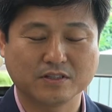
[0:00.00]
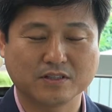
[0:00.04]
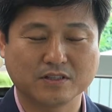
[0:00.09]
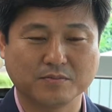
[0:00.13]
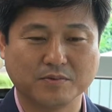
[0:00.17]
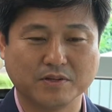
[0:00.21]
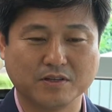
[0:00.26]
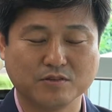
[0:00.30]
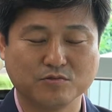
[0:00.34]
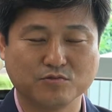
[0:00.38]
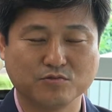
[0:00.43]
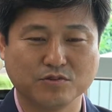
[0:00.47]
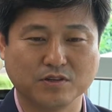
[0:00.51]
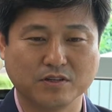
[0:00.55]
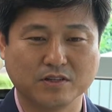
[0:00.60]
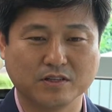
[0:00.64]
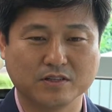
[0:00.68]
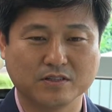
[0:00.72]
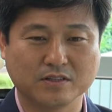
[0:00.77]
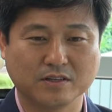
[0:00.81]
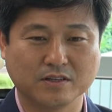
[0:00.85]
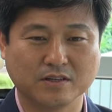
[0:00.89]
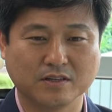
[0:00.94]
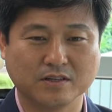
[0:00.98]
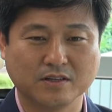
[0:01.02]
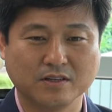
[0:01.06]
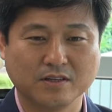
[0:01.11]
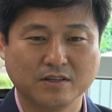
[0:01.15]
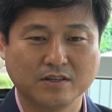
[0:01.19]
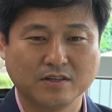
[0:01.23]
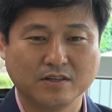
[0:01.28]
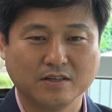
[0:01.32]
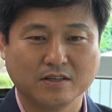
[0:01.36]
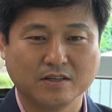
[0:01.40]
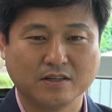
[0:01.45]
한참 하는 중이었는데 저게
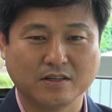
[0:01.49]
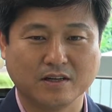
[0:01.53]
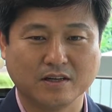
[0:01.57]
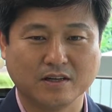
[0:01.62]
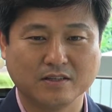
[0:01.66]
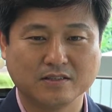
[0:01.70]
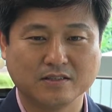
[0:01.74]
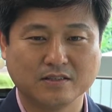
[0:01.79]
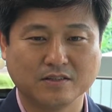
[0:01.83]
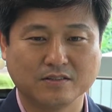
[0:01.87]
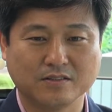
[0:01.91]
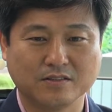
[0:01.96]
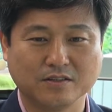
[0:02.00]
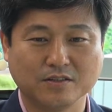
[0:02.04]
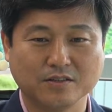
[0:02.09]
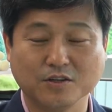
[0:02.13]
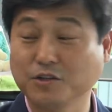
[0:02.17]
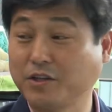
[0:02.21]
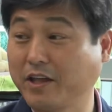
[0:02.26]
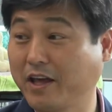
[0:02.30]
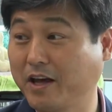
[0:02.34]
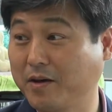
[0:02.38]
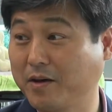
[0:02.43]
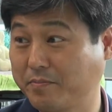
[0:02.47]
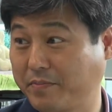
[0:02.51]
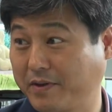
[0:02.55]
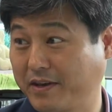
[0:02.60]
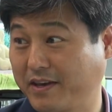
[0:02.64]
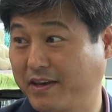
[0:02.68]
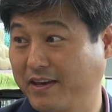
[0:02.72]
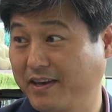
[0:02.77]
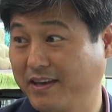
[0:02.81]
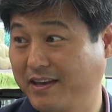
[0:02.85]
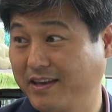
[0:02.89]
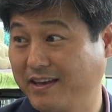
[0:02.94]
이제 어떤 여대
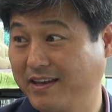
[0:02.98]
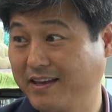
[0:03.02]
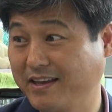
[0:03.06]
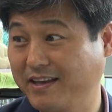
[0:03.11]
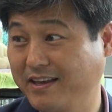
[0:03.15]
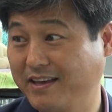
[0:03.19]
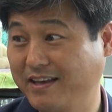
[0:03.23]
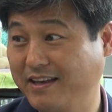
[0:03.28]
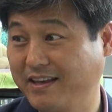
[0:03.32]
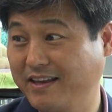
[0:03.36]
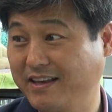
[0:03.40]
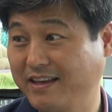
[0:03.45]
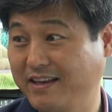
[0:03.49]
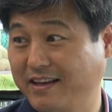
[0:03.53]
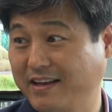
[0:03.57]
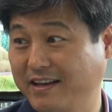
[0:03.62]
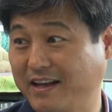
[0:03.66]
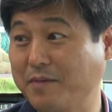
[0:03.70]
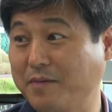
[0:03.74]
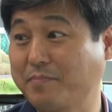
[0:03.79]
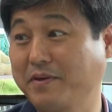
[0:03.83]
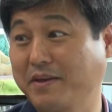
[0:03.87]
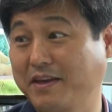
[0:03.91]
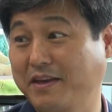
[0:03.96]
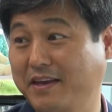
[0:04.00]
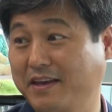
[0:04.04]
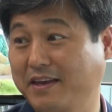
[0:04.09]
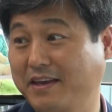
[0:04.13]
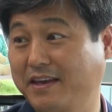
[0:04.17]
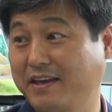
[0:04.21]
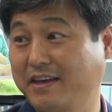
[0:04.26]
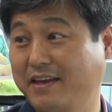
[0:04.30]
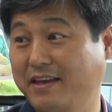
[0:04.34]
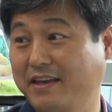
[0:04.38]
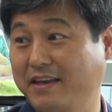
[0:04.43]
앞에
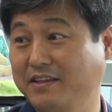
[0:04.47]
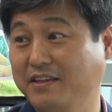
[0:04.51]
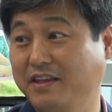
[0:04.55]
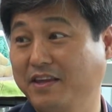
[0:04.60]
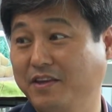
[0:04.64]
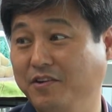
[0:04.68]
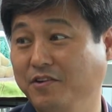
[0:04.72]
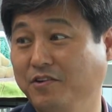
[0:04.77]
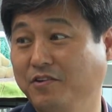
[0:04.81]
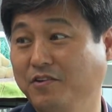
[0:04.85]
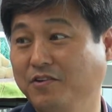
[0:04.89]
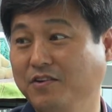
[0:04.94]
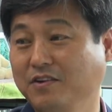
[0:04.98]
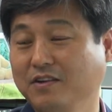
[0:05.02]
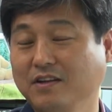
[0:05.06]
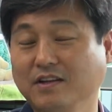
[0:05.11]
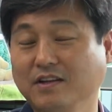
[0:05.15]
카페인데요.